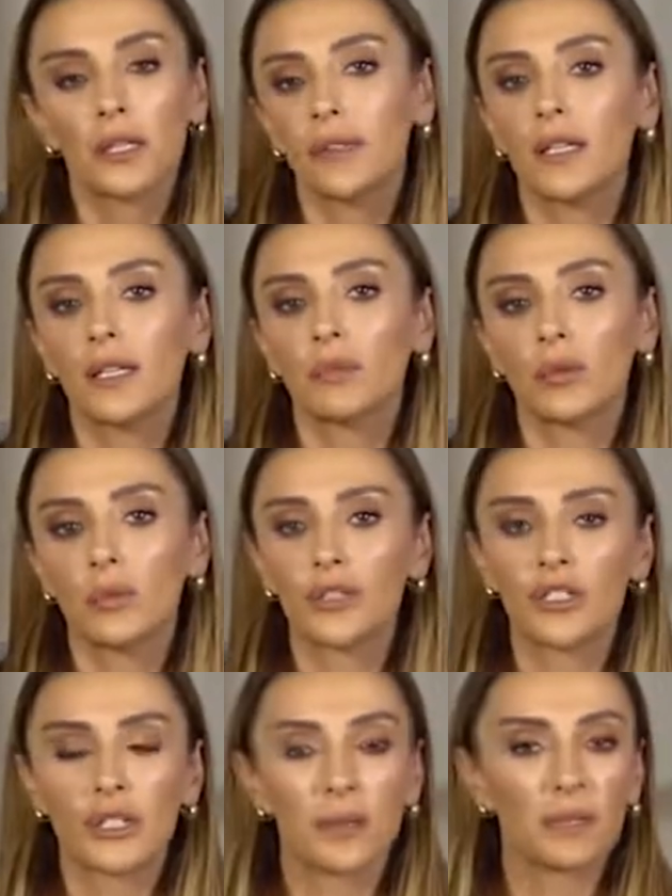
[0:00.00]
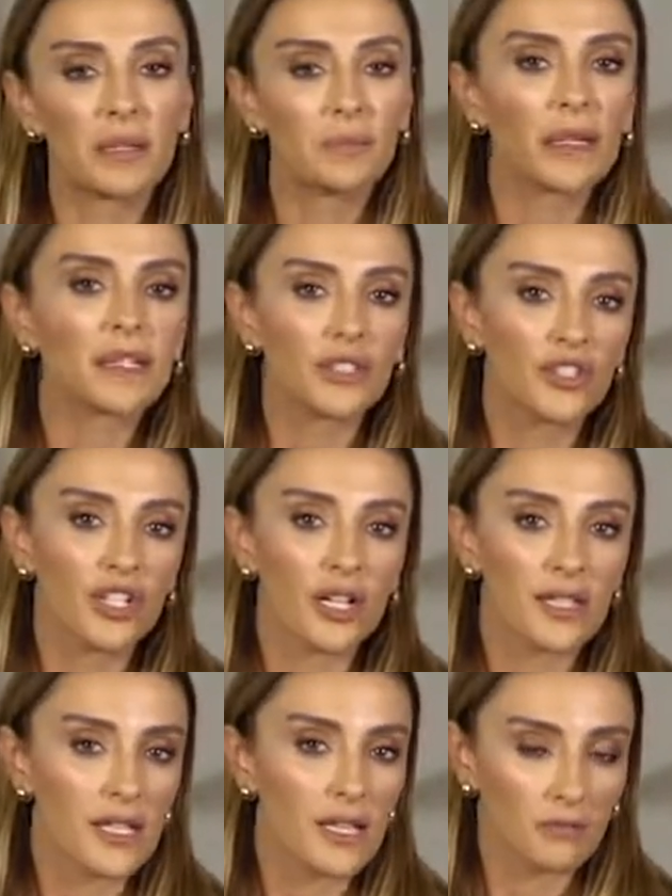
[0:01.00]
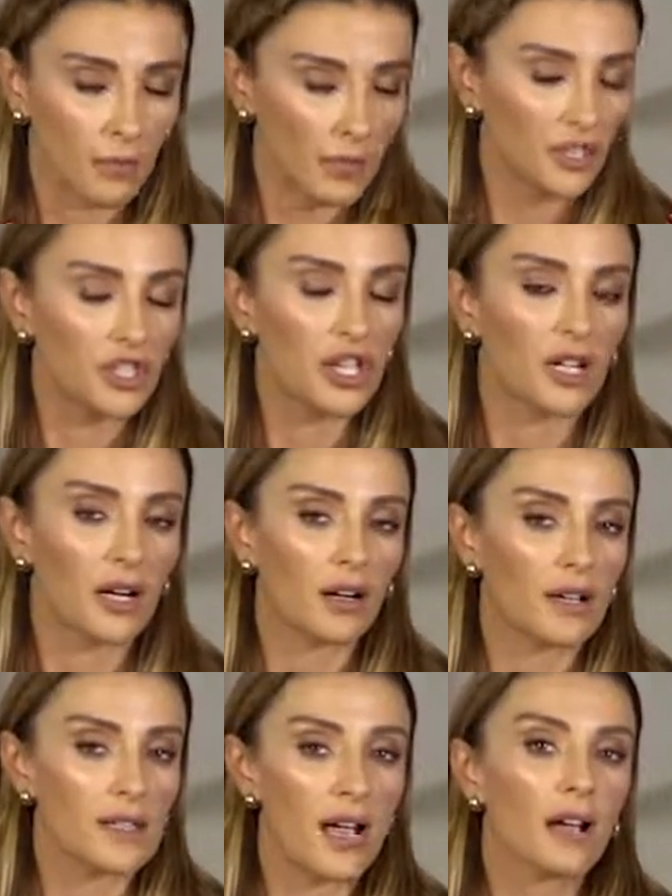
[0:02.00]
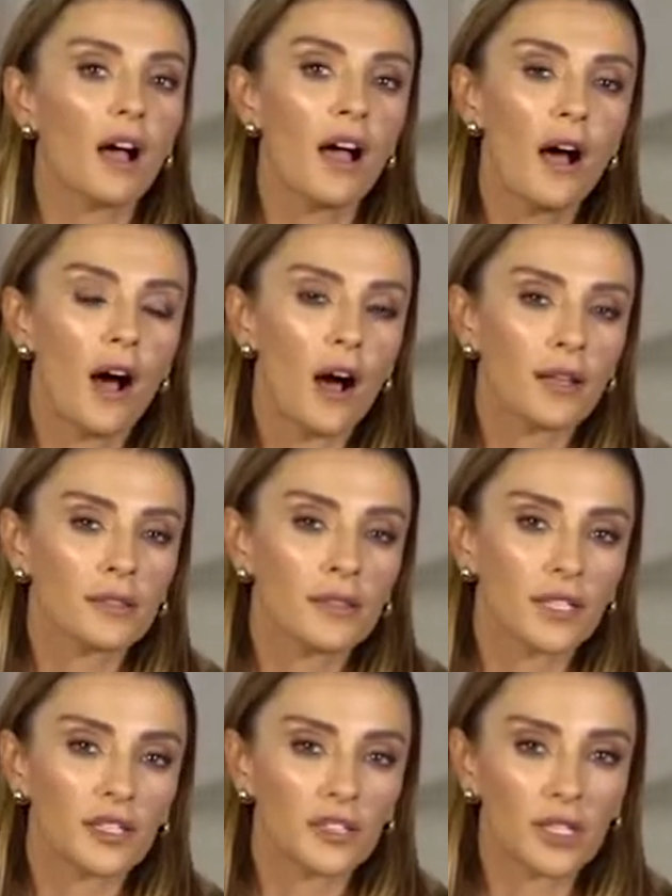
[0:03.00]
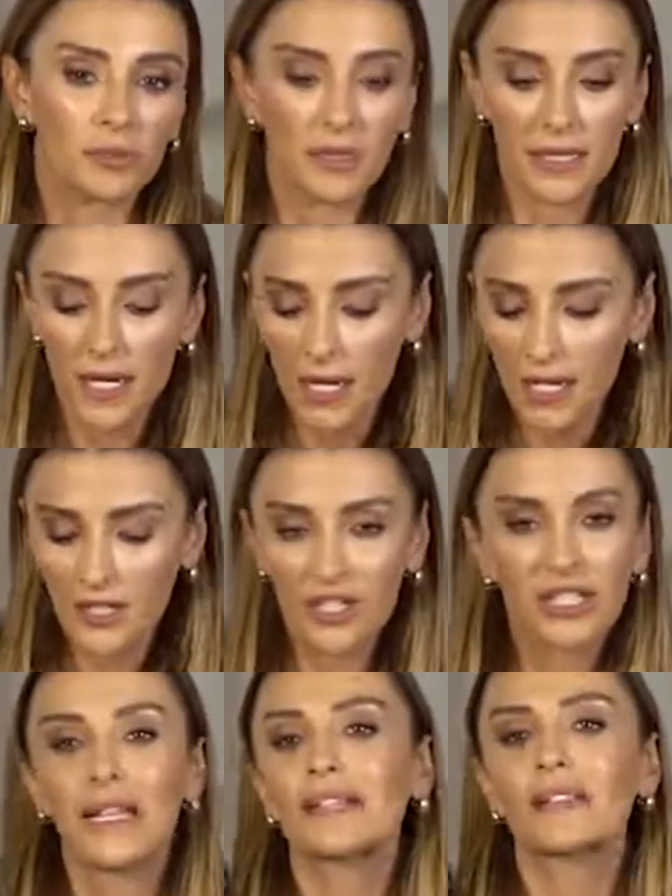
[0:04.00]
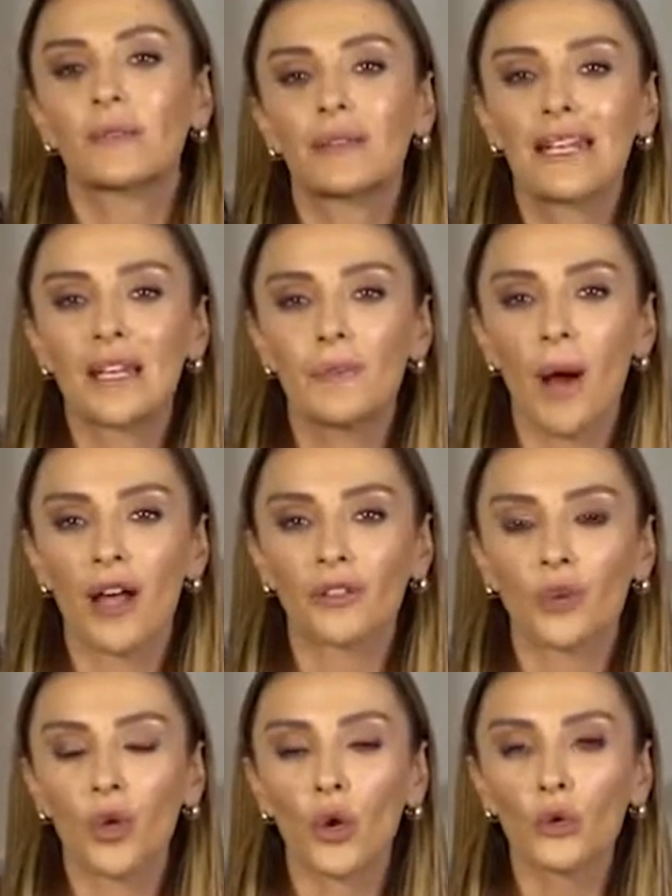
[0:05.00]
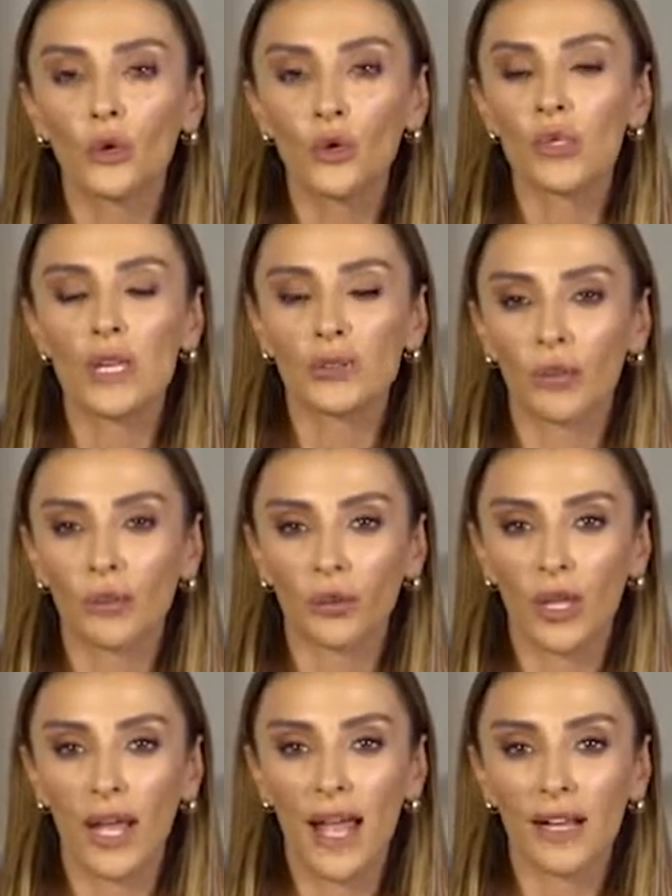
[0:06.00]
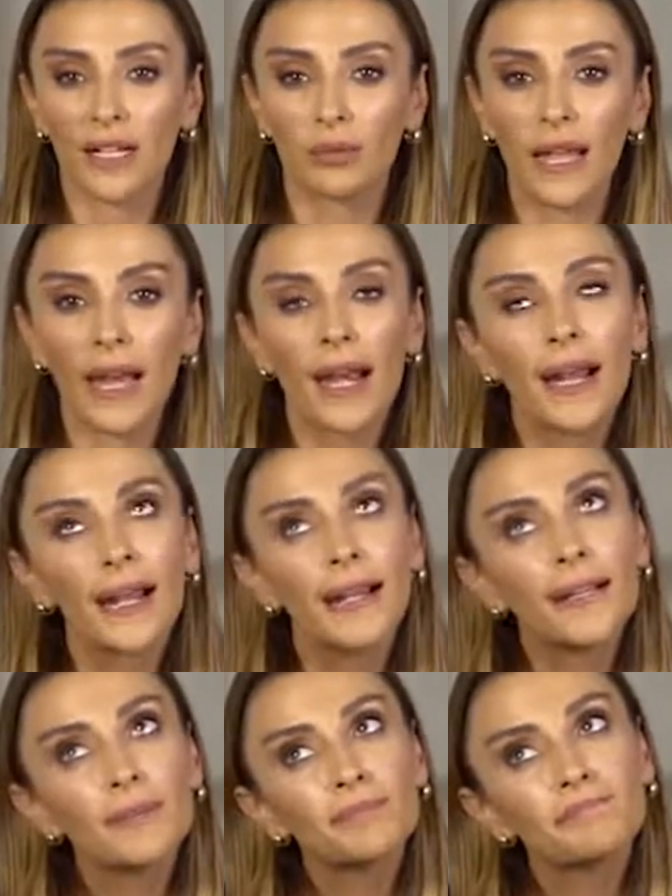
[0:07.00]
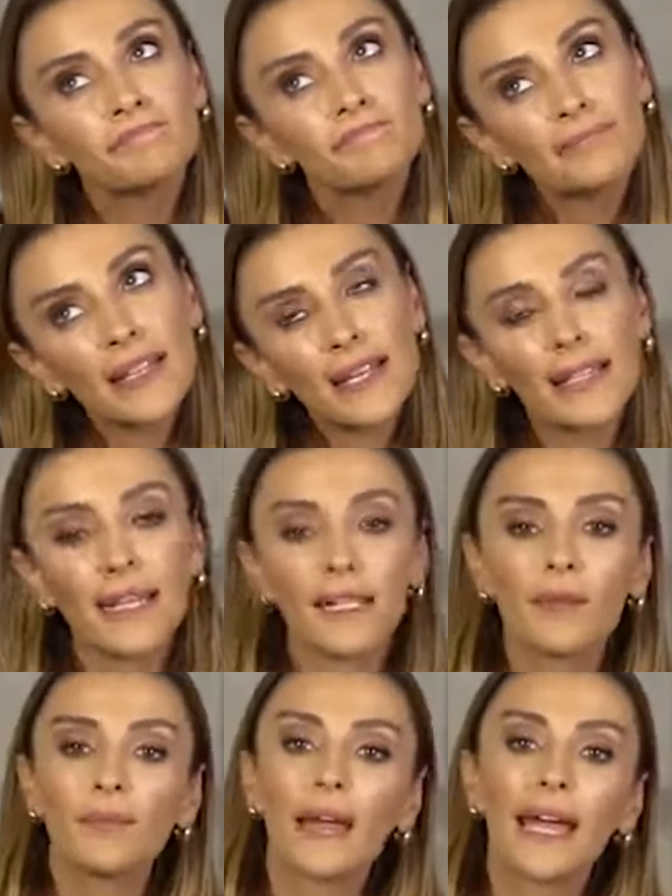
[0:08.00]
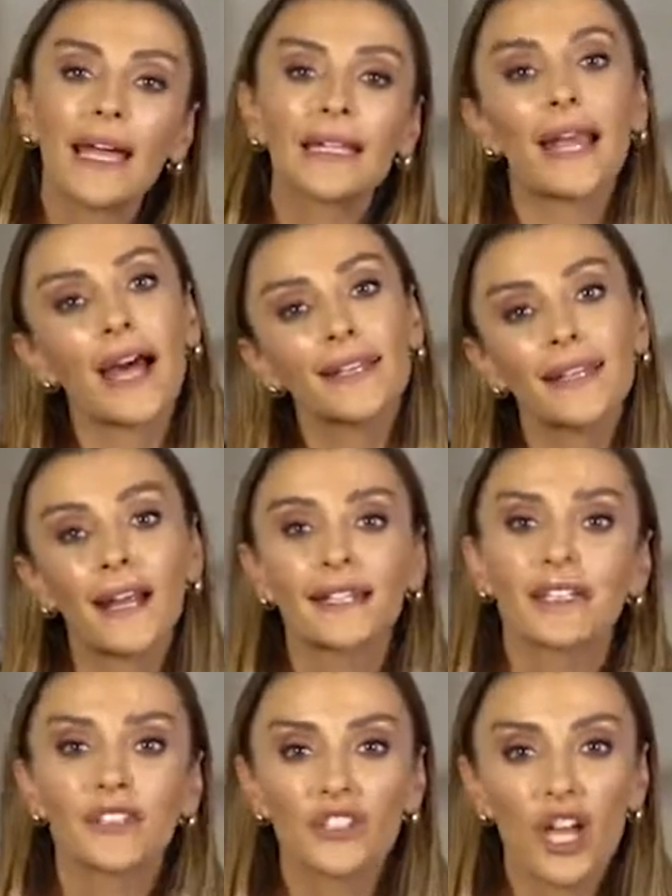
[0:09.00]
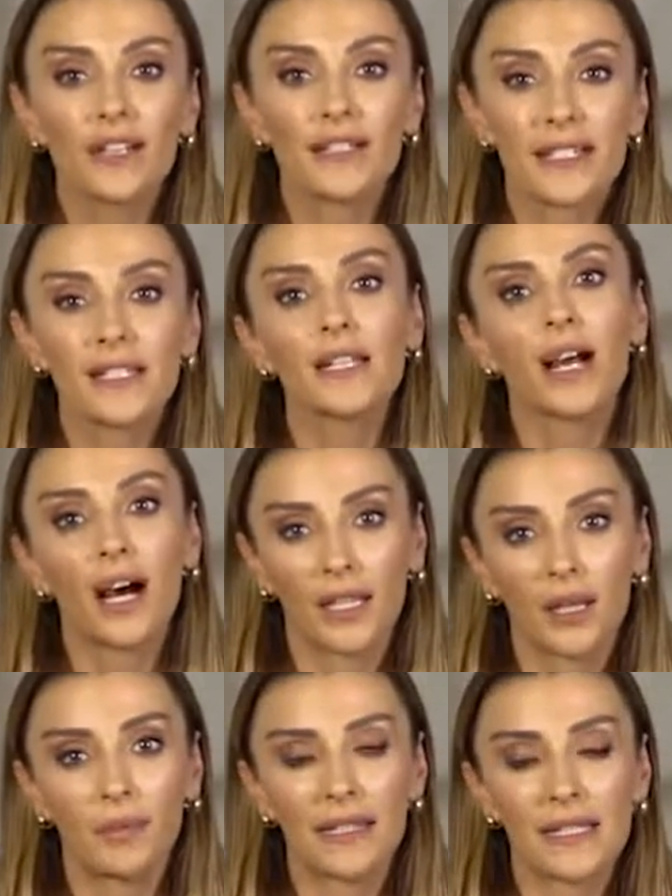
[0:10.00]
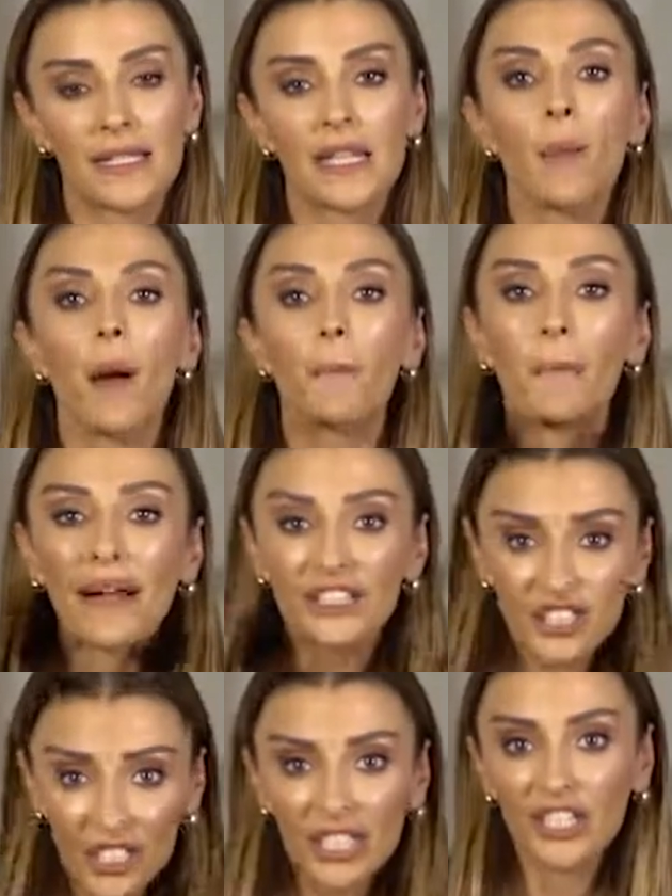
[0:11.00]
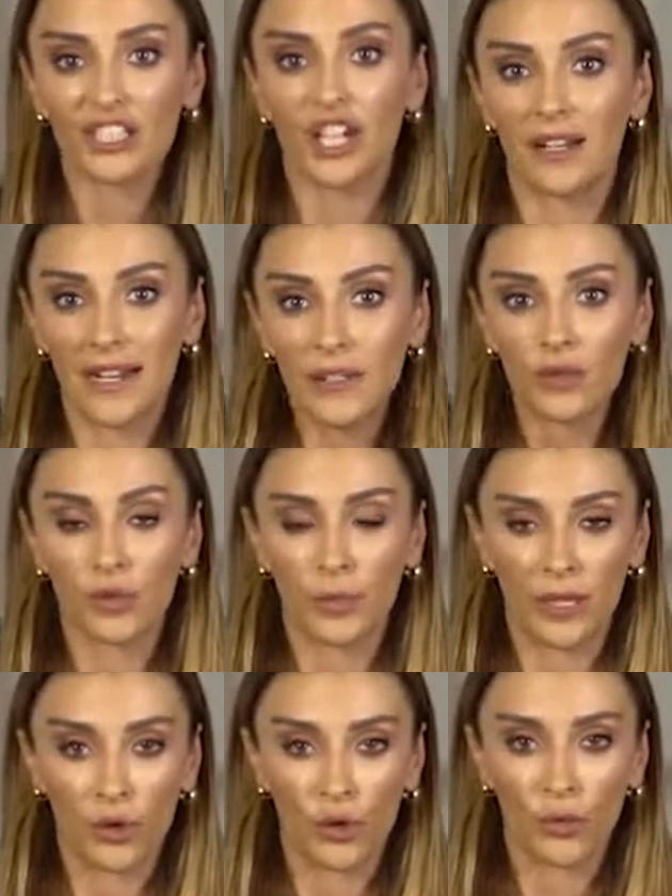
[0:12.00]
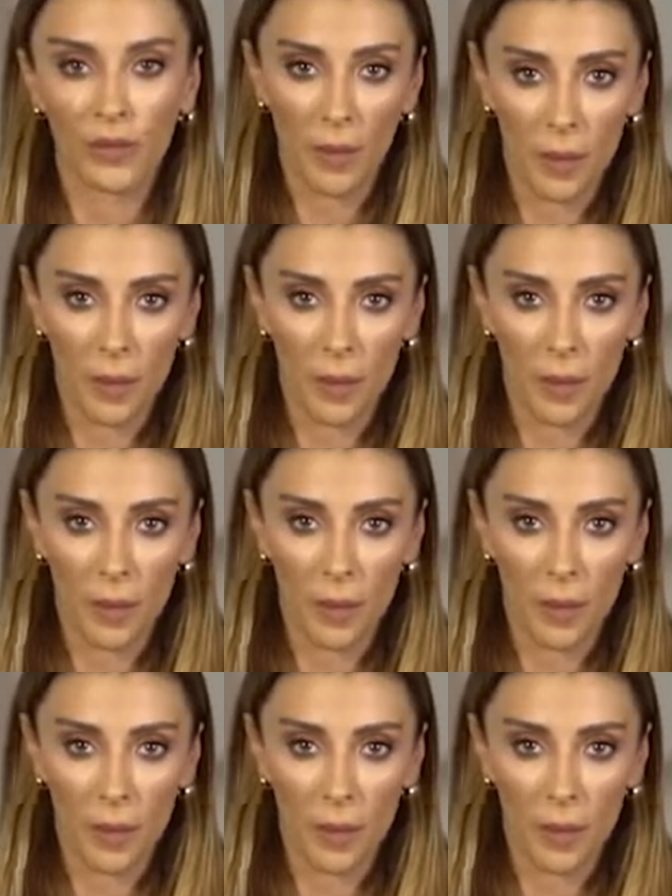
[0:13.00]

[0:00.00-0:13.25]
Dediğim gibi işte bir balıkçı balıkçı yaka kazak, altına işte bir jilet gibi deri pantolon, yüksek topuklu ayakkabılar ne diyelim eline anneannenin çantasını alabilirsin. Ama baştan aşağı retro bir görünüm